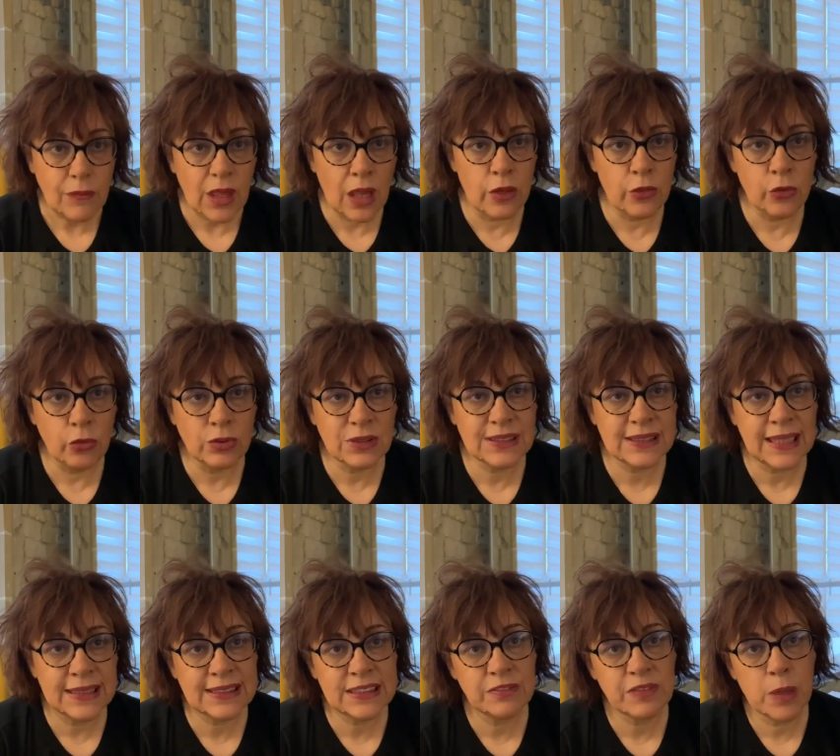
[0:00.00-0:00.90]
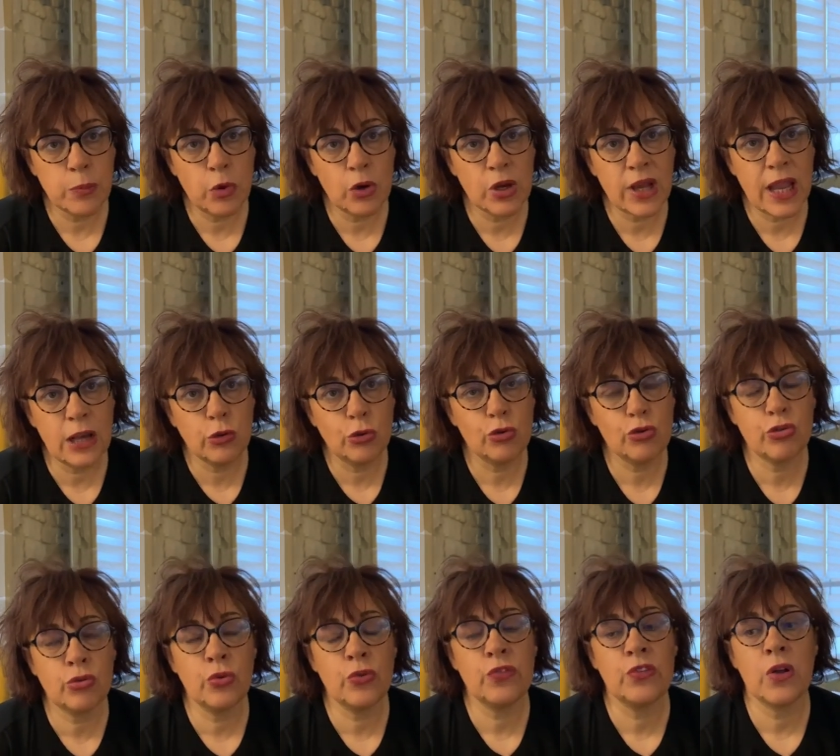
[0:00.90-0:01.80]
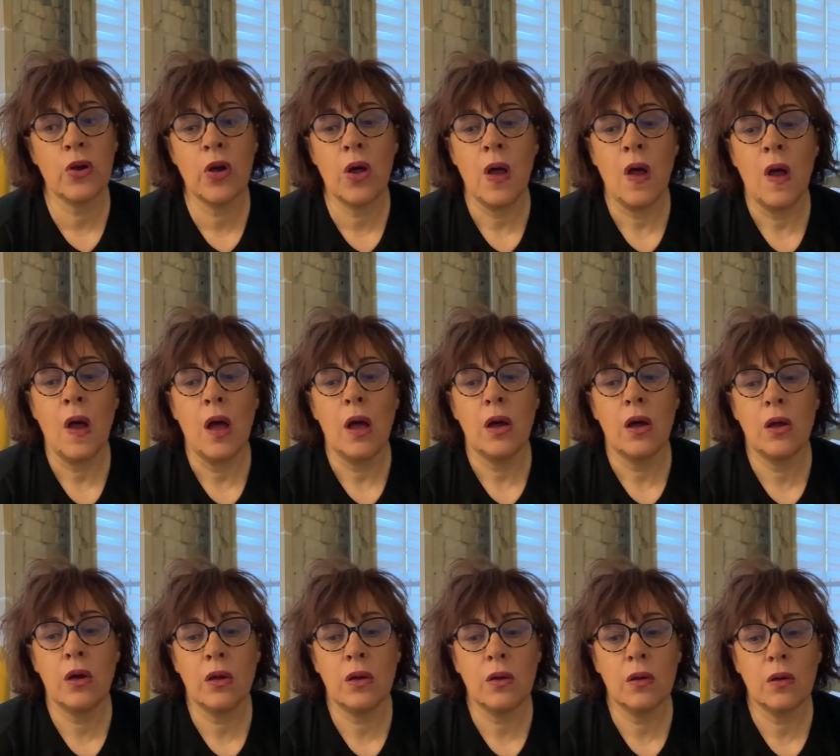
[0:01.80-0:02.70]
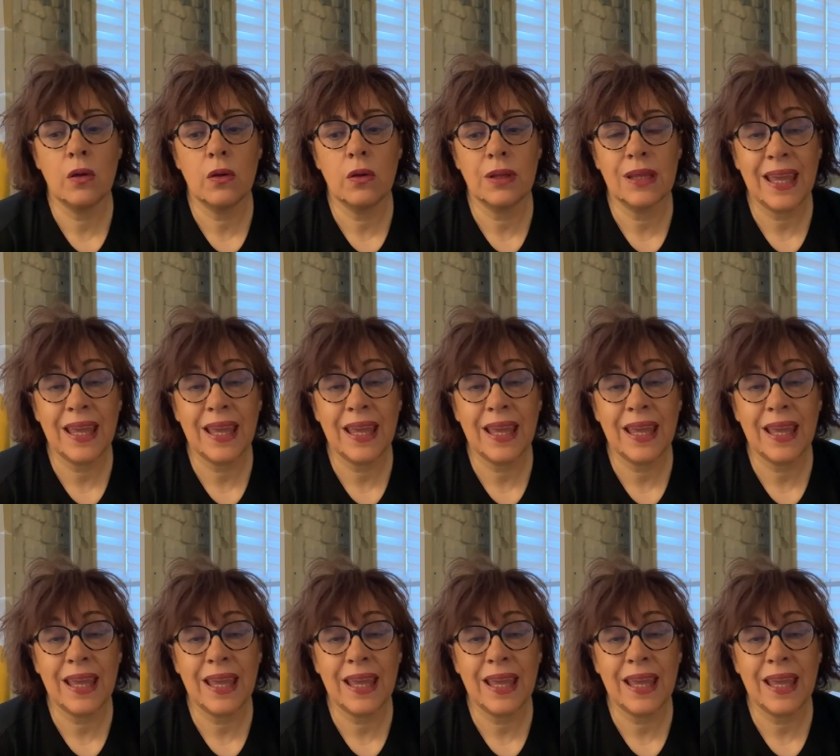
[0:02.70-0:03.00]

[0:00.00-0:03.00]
Donc ça, c'est vraiment quelque chose euh,